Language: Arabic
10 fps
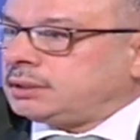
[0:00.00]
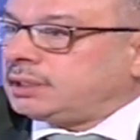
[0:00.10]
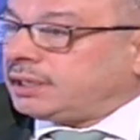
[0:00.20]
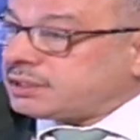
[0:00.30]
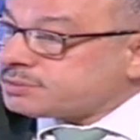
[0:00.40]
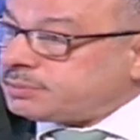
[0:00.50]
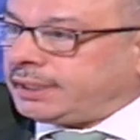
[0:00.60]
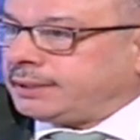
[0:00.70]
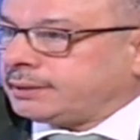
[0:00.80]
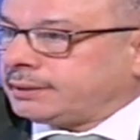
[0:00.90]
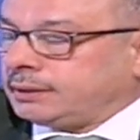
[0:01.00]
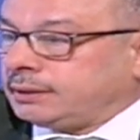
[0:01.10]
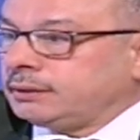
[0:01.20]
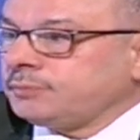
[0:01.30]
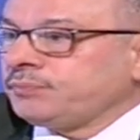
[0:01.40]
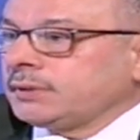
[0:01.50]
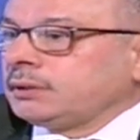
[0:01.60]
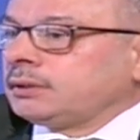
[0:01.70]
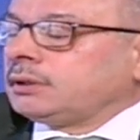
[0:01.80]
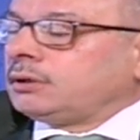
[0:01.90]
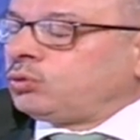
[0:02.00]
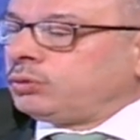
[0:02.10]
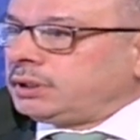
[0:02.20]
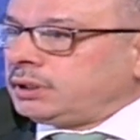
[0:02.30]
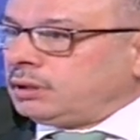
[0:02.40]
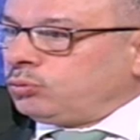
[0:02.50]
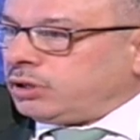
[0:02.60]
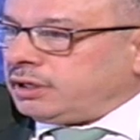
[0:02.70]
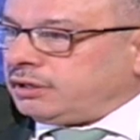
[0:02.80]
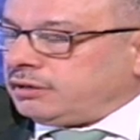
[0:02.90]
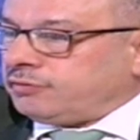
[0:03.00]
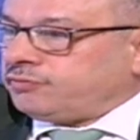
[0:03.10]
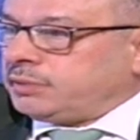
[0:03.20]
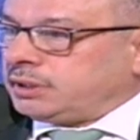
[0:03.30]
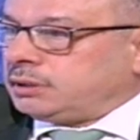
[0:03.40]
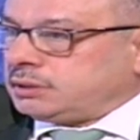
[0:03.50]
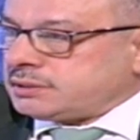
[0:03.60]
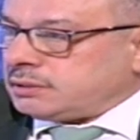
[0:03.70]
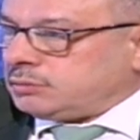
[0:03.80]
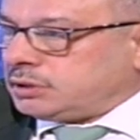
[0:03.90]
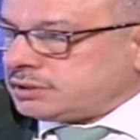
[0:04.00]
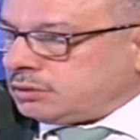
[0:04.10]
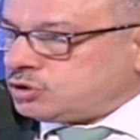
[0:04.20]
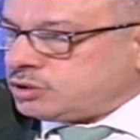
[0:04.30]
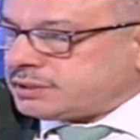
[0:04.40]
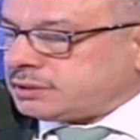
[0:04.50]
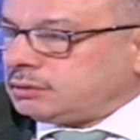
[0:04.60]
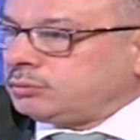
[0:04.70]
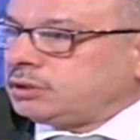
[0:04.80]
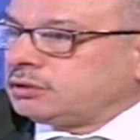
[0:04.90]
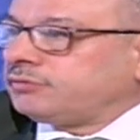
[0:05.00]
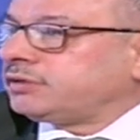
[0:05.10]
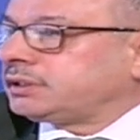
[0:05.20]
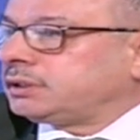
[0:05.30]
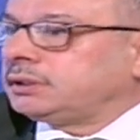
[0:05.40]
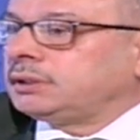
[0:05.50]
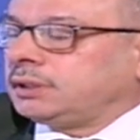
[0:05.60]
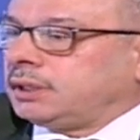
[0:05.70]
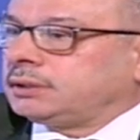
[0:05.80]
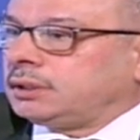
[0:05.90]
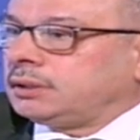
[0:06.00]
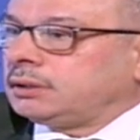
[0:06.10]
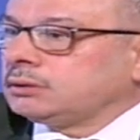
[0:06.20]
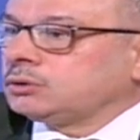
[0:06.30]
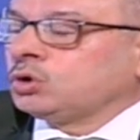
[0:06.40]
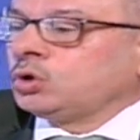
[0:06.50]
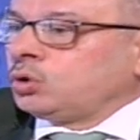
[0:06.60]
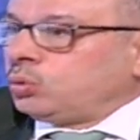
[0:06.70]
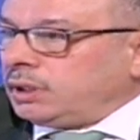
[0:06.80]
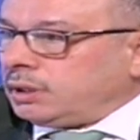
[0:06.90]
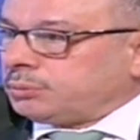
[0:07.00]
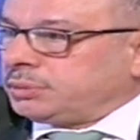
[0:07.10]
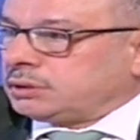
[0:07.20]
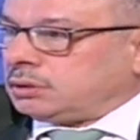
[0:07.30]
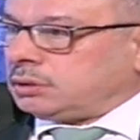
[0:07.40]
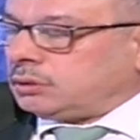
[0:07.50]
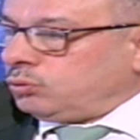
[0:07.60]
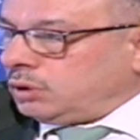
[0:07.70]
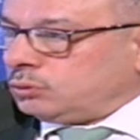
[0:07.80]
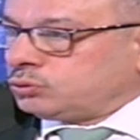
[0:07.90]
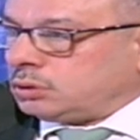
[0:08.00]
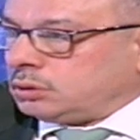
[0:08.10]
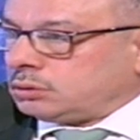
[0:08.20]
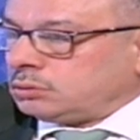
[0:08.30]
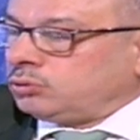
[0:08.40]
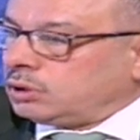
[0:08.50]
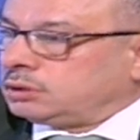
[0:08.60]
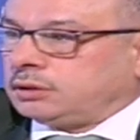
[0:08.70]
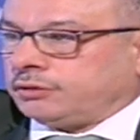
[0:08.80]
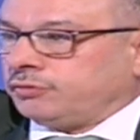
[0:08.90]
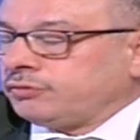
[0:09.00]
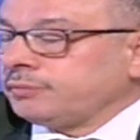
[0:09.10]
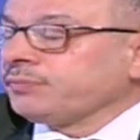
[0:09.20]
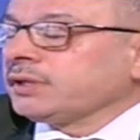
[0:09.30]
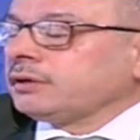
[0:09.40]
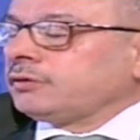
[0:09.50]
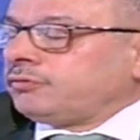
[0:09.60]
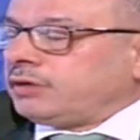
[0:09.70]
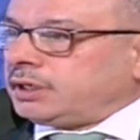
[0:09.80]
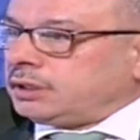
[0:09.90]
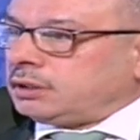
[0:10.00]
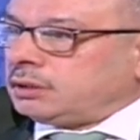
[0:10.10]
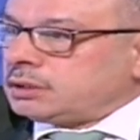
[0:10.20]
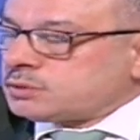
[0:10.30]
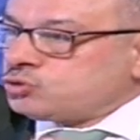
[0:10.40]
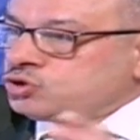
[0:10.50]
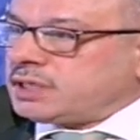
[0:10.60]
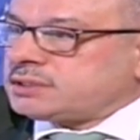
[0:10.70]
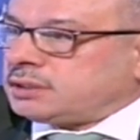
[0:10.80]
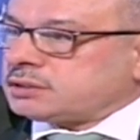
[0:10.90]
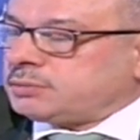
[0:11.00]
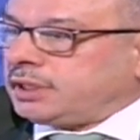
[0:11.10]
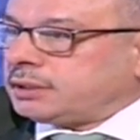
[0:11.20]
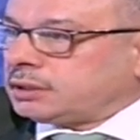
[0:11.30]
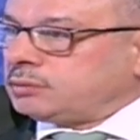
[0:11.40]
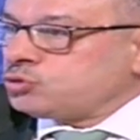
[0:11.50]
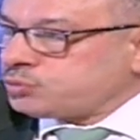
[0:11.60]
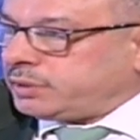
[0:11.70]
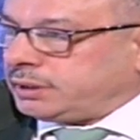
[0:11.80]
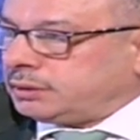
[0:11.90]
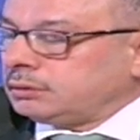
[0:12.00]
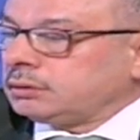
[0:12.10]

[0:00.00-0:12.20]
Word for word: العظمي الحركي هو المؤلف من العظام عظام الجسم إضافة للعضلات والأربطة والأوتار والغضاريف فهذا اسمه الجهاز العظمي الحركي مجملا